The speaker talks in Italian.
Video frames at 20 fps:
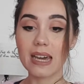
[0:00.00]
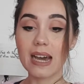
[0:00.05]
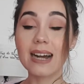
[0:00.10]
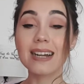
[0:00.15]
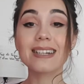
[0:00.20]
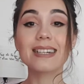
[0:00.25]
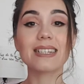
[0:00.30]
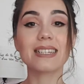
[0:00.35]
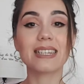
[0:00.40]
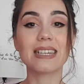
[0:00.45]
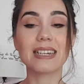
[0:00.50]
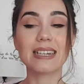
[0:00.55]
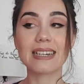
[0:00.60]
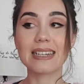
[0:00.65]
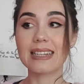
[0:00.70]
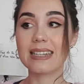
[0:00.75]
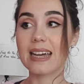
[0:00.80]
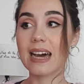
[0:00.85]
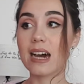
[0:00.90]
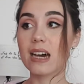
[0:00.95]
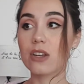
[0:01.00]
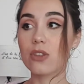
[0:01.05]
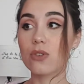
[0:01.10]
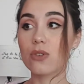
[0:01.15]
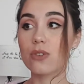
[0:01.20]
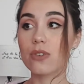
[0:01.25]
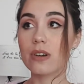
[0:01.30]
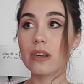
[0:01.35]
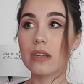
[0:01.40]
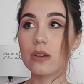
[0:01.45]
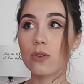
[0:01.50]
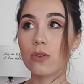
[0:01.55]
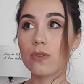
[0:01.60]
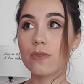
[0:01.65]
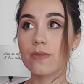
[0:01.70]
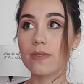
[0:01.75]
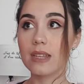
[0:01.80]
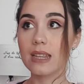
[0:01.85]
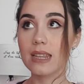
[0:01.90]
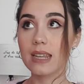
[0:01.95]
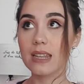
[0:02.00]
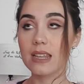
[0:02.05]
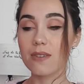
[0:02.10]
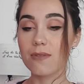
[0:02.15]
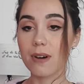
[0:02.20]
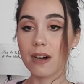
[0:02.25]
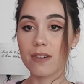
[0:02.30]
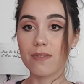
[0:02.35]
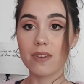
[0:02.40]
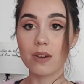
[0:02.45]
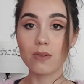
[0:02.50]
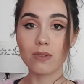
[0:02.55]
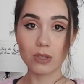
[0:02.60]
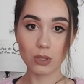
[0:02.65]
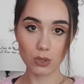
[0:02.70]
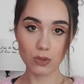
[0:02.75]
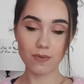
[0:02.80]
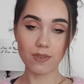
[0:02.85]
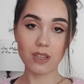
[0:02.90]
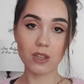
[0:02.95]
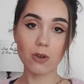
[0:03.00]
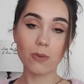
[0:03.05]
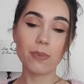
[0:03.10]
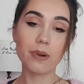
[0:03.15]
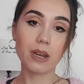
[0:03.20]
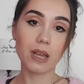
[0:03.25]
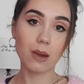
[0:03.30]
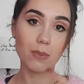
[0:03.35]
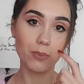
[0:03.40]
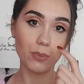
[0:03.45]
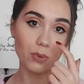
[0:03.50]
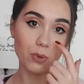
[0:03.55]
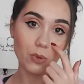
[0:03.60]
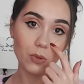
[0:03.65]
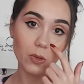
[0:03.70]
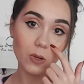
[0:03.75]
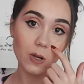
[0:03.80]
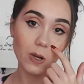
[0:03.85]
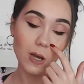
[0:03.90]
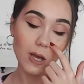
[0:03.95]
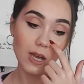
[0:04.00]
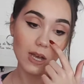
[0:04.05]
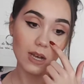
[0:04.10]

anche se in ritardo non ero convinta di farvi questo video perché appunto